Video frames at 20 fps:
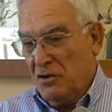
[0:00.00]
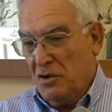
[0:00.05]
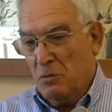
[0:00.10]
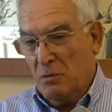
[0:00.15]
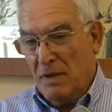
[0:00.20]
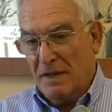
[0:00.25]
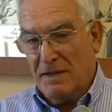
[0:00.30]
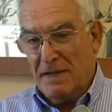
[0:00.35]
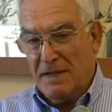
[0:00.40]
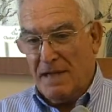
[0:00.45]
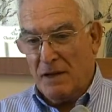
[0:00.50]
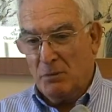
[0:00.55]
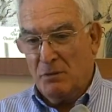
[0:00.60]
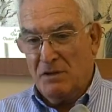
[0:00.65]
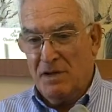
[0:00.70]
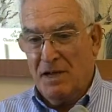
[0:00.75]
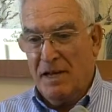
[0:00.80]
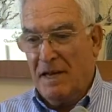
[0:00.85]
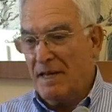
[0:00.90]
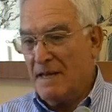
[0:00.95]
cinquantenario,
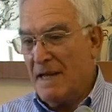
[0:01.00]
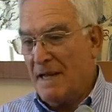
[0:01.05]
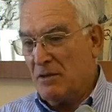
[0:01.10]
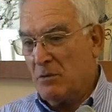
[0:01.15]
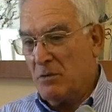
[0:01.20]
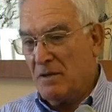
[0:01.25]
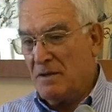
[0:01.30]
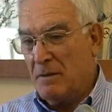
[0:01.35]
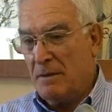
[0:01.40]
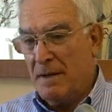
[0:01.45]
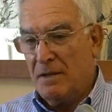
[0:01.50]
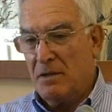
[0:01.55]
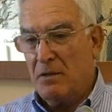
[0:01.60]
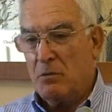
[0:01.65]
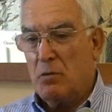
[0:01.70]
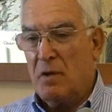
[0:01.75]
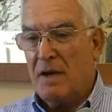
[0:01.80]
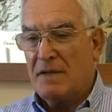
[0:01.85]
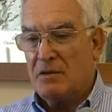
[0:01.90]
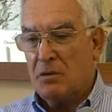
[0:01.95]
quindi è nato quasi,
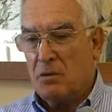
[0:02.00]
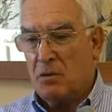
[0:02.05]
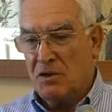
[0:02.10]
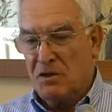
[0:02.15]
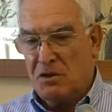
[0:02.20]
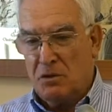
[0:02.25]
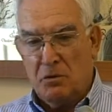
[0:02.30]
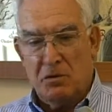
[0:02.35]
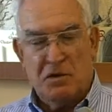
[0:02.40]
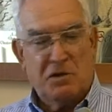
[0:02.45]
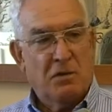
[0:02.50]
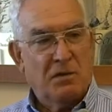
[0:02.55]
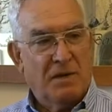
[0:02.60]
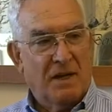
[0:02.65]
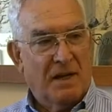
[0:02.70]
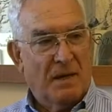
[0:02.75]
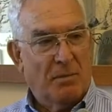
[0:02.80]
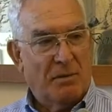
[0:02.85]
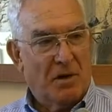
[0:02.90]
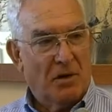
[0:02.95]
quasi con l'istituzione
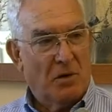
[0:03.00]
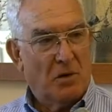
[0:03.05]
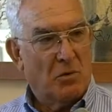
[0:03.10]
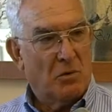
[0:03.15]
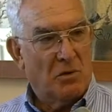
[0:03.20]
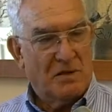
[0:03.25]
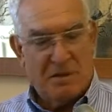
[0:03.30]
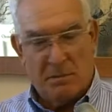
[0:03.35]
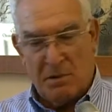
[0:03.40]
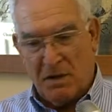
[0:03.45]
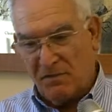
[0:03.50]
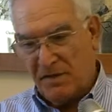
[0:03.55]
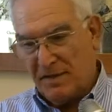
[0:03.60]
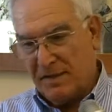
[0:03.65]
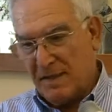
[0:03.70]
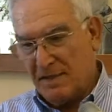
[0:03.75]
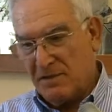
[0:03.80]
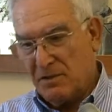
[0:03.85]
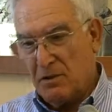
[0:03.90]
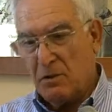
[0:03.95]
della Pralò questa
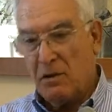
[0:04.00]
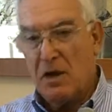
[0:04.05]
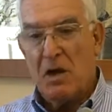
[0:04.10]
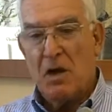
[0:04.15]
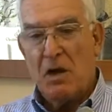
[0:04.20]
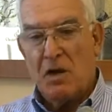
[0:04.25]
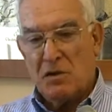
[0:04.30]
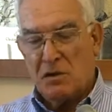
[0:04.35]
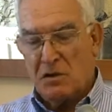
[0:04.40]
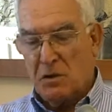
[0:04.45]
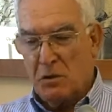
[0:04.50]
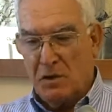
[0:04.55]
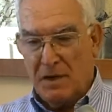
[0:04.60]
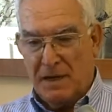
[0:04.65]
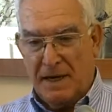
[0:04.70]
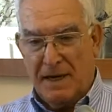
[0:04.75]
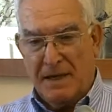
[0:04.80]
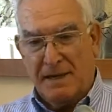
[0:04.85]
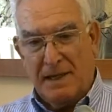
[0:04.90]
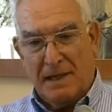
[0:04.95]
manifestazione, solo
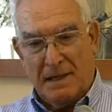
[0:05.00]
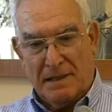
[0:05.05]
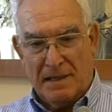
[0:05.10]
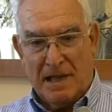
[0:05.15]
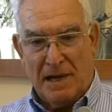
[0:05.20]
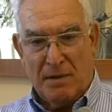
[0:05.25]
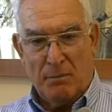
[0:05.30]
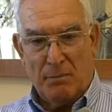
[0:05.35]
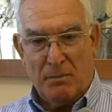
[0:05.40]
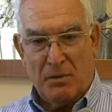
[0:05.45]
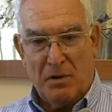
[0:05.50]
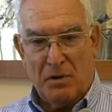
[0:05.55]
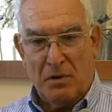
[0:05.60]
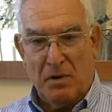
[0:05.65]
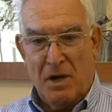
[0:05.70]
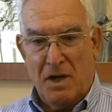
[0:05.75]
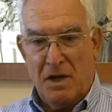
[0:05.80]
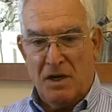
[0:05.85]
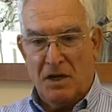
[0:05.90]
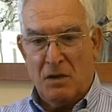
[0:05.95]
che nel tempo,
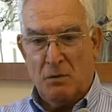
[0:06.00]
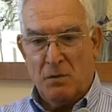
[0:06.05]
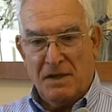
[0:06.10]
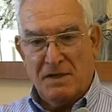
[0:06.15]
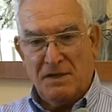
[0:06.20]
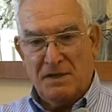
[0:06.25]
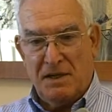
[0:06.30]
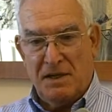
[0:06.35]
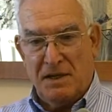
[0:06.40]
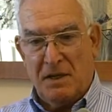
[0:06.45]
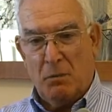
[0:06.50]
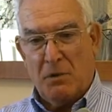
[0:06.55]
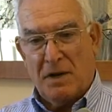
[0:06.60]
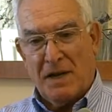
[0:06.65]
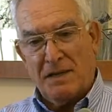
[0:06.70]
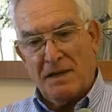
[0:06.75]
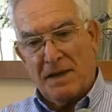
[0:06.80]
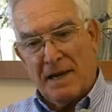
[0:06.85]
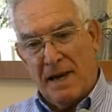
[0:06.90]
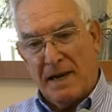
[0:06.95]
in questi
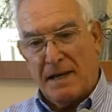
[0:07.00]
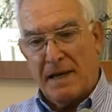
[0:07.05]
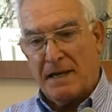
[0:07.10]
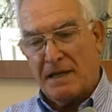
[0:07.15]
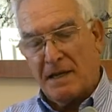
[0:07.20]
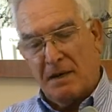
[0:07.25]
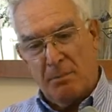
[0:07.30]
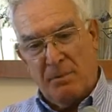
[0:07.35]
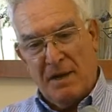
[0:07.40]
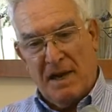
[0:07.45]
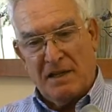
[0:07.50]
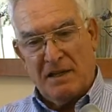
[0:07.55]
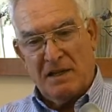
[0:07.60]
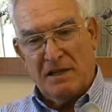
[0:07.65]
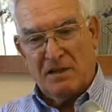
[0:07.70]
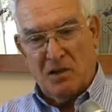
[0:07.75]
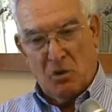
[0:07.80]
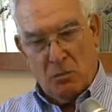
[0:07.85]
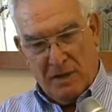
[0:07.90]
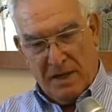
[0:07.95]
43 anni, ha cambiato
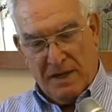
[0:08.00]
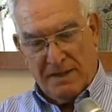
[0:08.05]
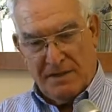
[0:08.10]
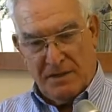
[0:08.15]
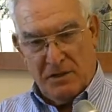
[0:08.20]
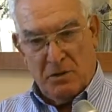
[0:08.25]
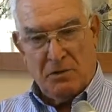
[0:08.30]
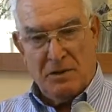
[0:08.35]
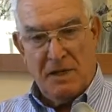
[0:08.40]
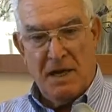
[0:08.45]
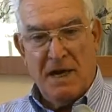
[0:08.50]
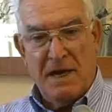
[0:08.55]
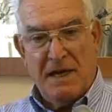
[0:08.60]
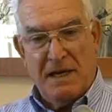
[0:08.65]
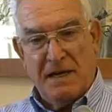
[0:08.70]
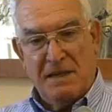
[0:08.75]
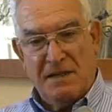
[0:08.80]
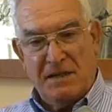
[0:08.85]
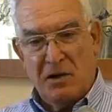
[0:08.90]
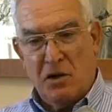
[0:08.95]
dominazione,
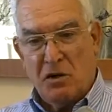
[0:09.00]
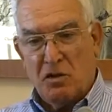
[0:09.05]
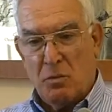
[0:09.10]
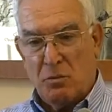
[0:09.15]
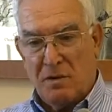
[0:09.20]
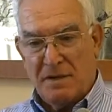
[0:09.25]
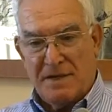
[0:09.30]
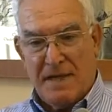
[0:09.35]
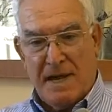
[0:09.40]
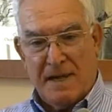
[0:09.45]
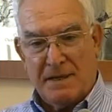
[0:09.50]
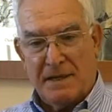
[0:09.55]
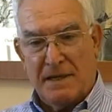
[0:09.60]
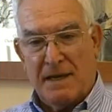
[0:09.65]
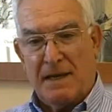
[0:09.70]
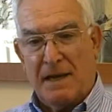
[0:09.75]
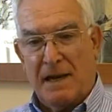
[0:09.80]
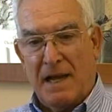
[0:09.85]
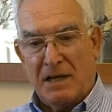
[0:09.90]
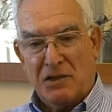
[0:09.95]
iniziò come sagre
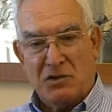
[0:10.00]
delle